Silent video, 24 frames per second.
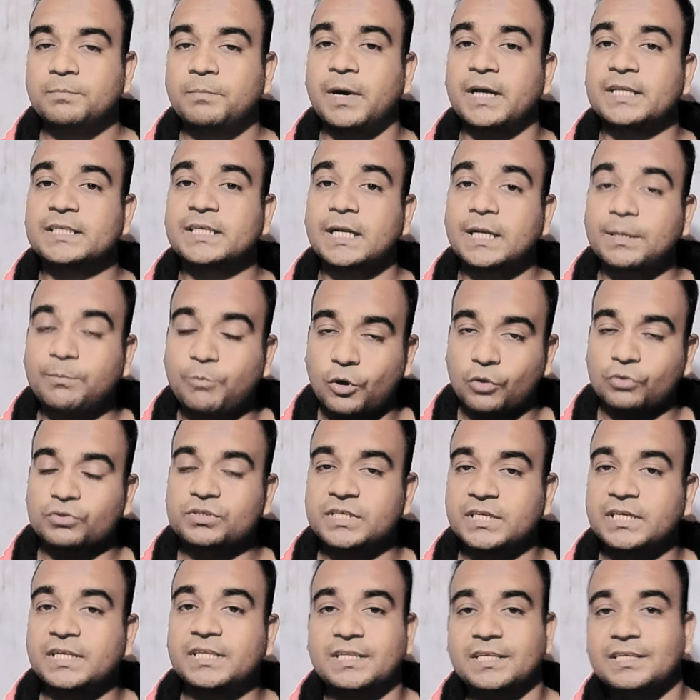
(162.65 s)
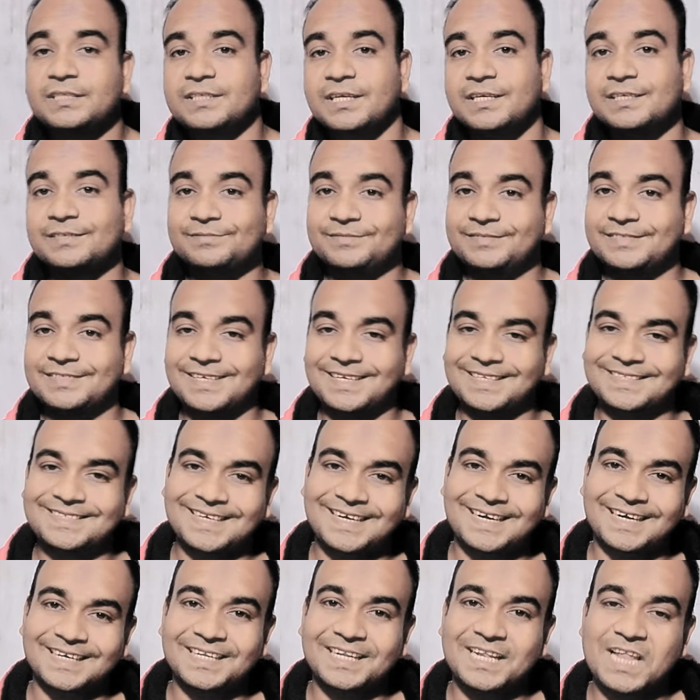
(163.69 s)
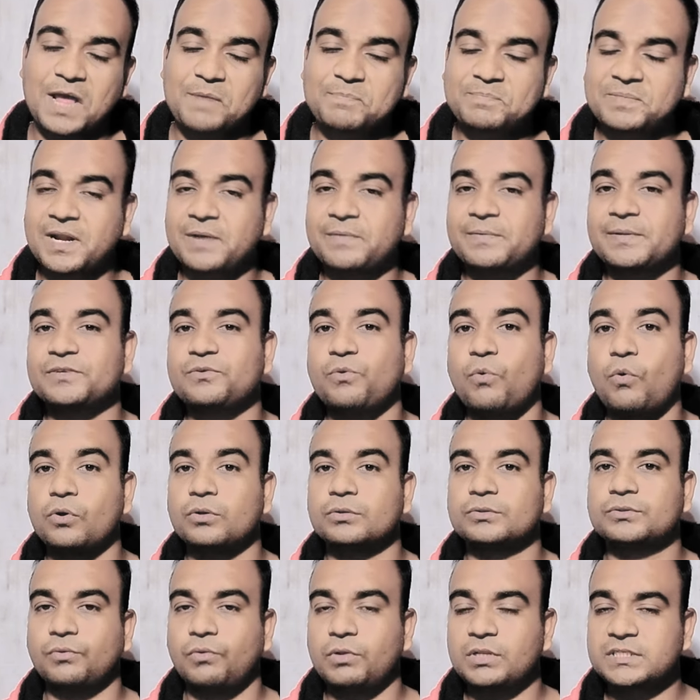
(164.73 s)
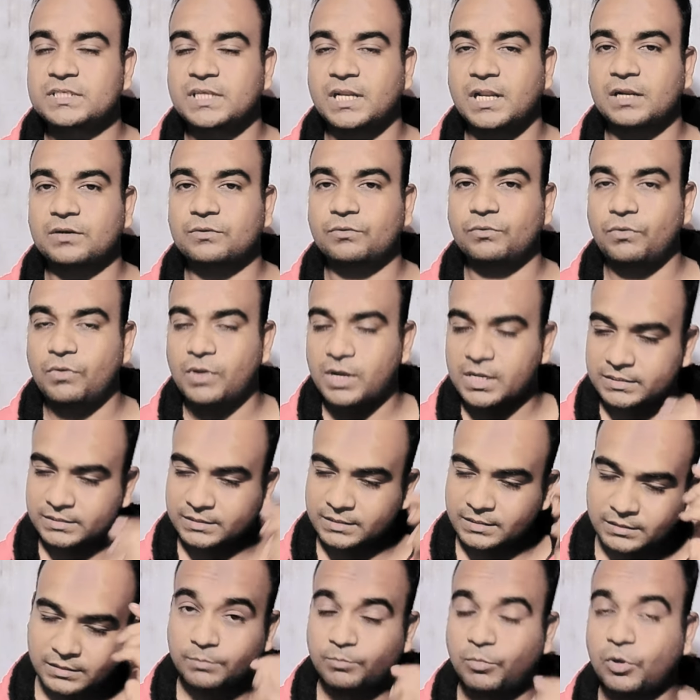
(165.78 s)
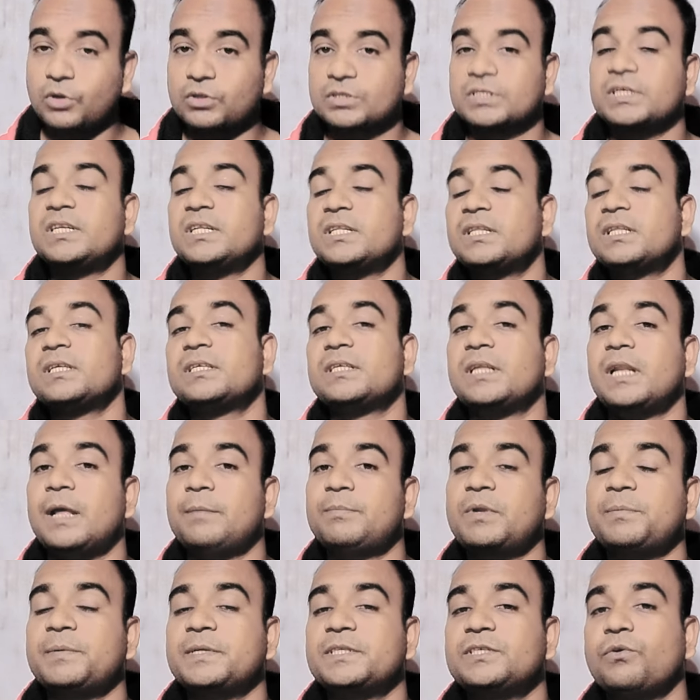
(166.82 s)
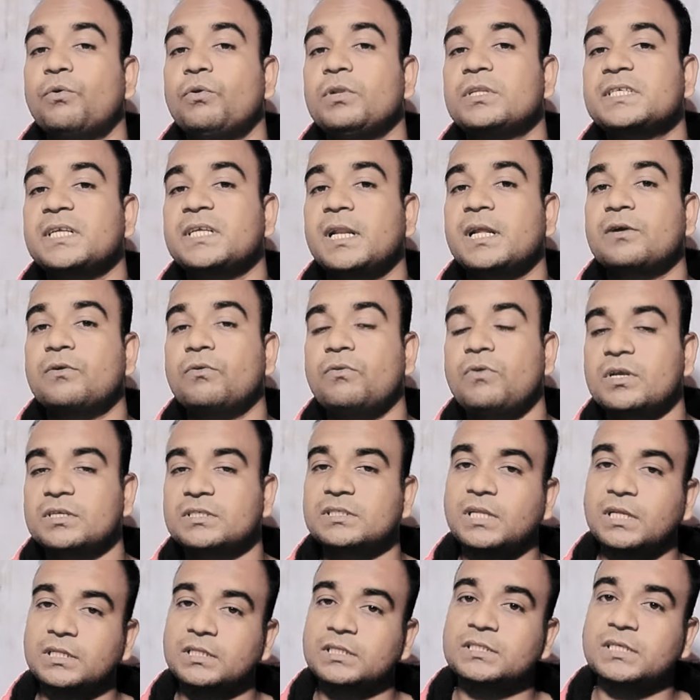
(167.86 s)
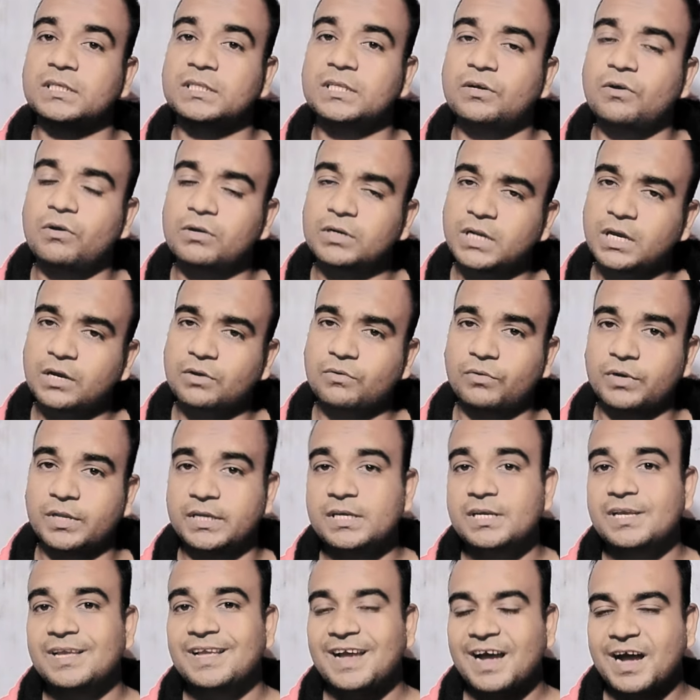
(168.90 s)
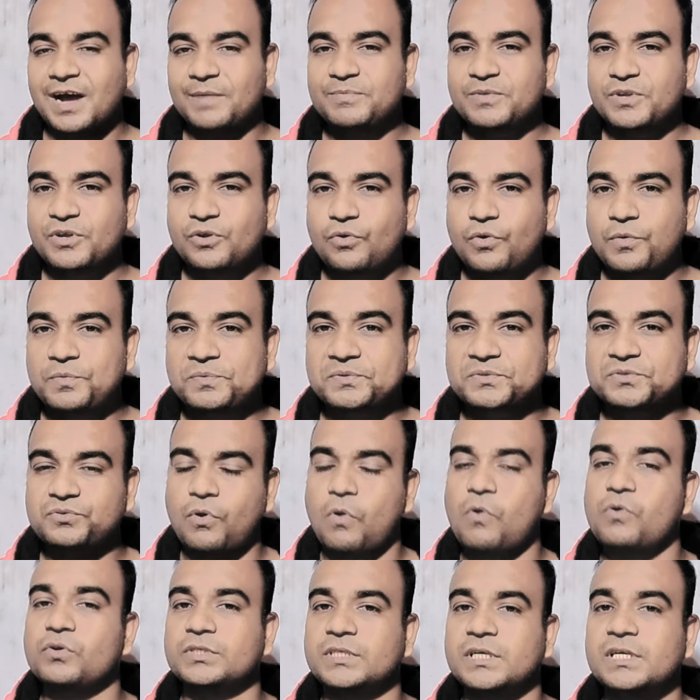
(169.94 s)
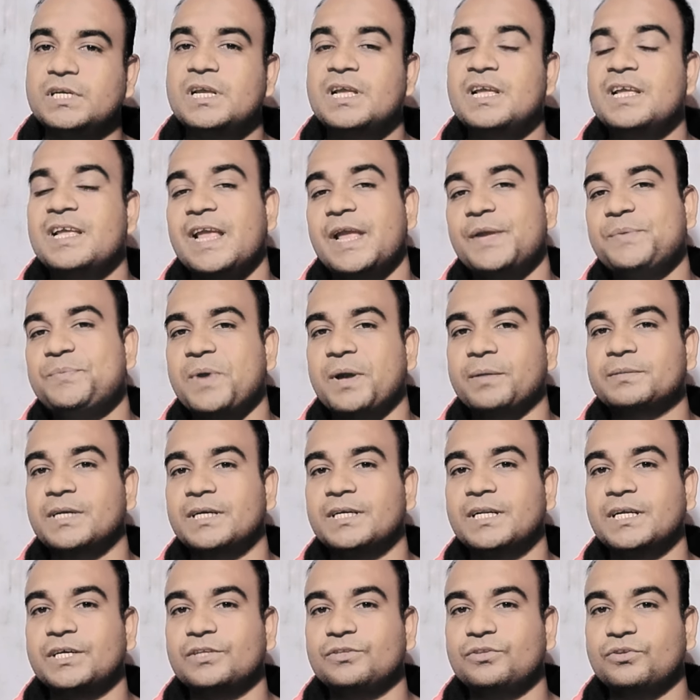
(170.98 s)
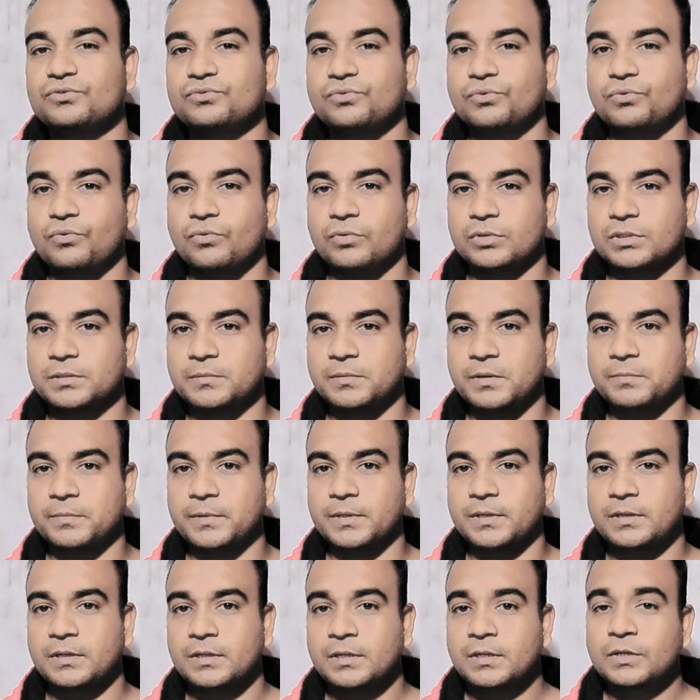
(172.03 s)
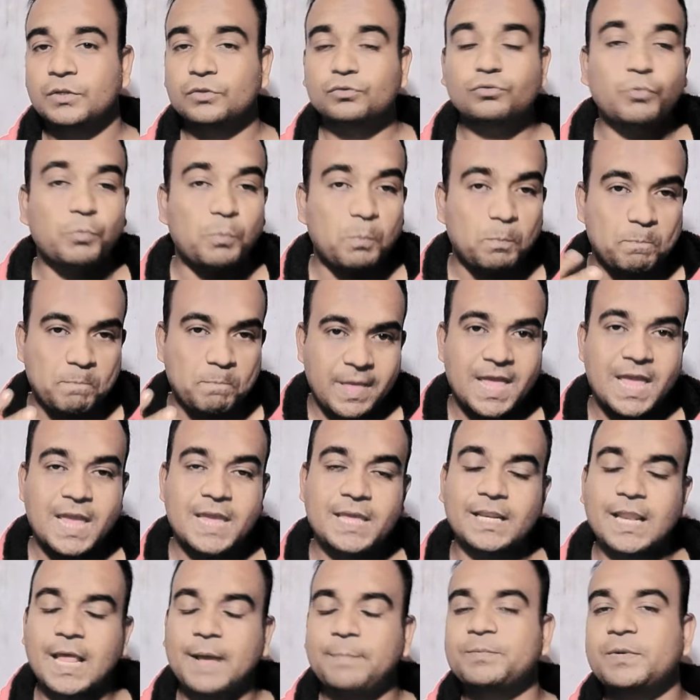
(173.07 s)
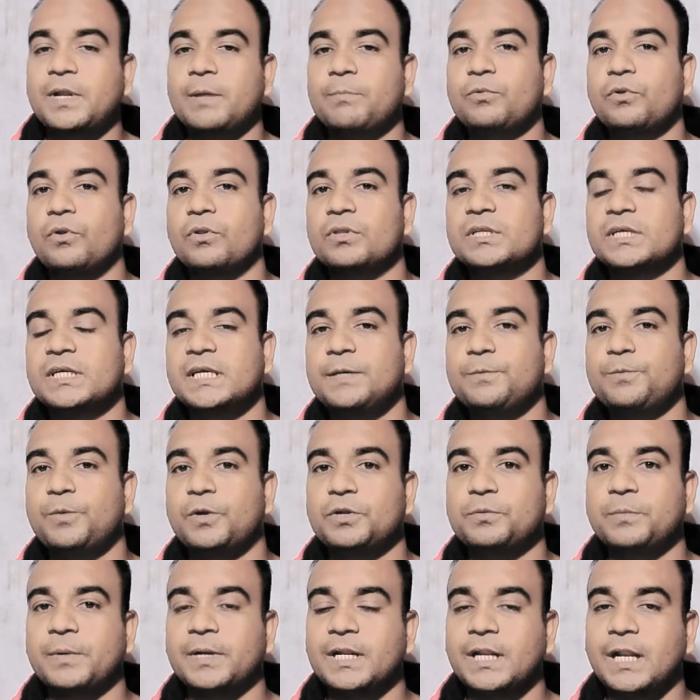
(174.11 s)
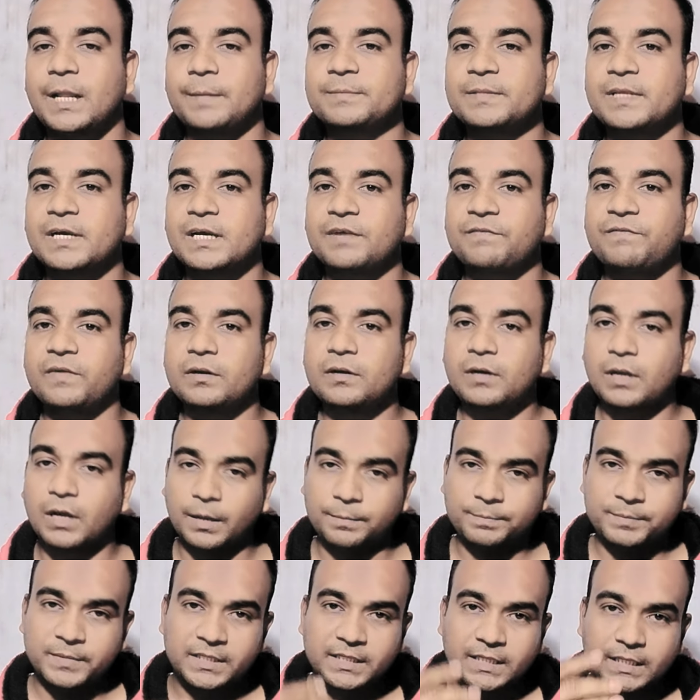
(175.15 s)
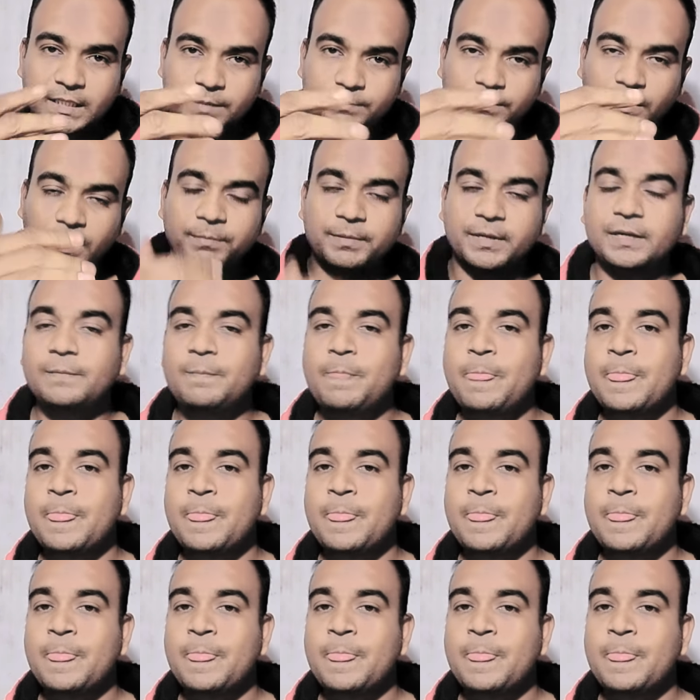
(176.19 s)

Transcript: বাজারে বড় সিটিতে যে যেখানে ল্যাপটপের হোলসেলারগুলো আছে বড় সিটিতে যে ল্যাপটপের যে হোলসেলারগুলো আছে তাদের সাথে কন্ট্যাক্ট করেই আপনি খুব সহজে এই ব্যবসাটি কিন্তু শুরু করতে পারবেন তো এই ল্যাপটপগুলোতে কী পরিমাণে লাভ থাকে ফ্রেন্ড আপনি কীভাবে